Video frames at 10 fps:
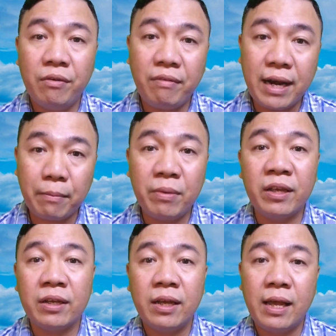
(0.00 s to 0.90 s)
và đặc
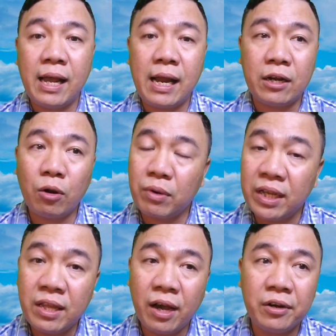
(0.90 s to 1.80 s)
biệt à, trong cái
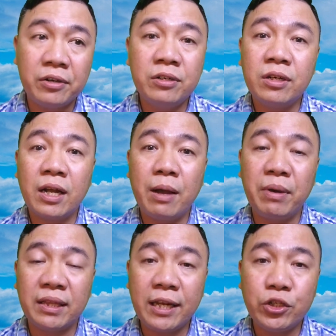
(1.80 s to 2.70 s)
giờ rước à,
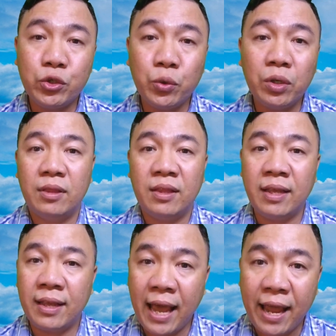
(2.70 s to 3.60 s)
mình thánh chúa
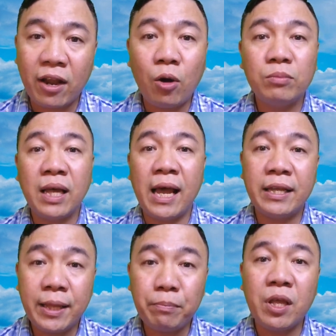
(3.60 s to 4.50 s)
thì càng không thể
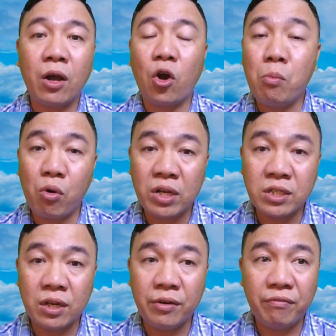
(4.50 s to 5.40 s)
chấp nhận có một cái
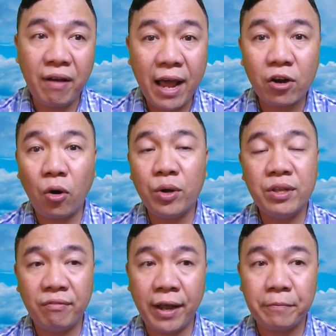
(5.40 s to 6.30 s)
sự phá rối
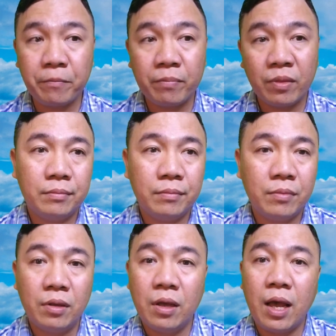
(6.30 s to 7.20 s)
như vậy
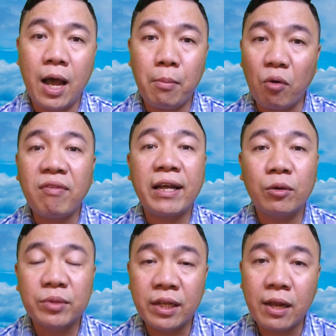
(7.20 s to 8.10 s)
à, một vài
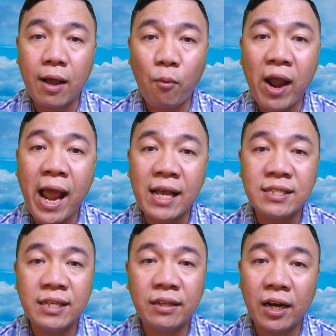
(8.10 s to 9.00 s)
thông tin à, Quang Hải
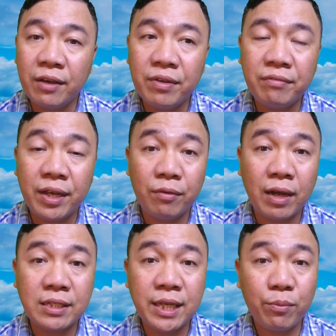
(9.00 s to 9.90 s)
xin gửi đến quý vị và
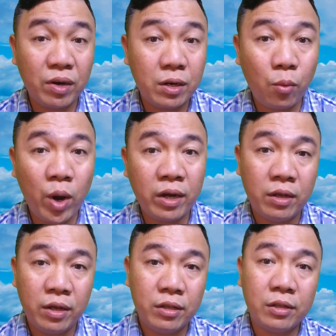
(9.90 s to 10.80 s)
anh chị em và đừng quên
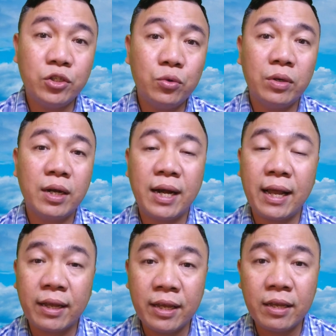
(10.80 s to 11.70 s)
nhấn chuông
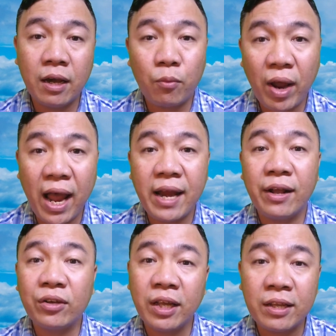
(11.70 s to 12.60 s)
đăng ký kênh Quang Hải để
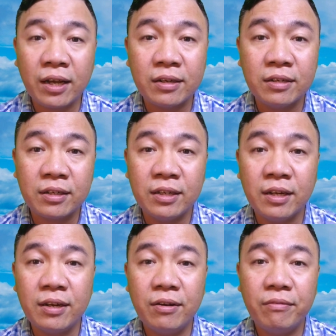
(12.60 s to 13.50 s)
có thể nhận được
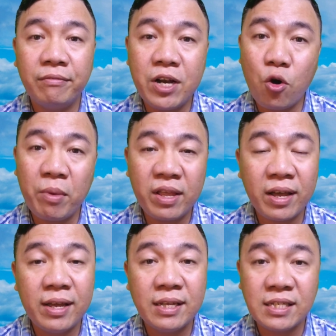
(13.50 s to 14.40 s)
những video mới nhé.
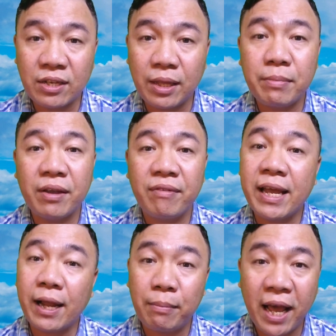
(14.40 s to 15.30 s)
Chào tạm biệt và
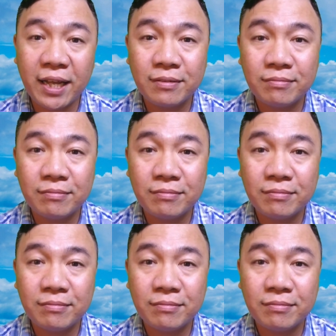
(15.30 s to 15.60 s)
hẹn gặp lại.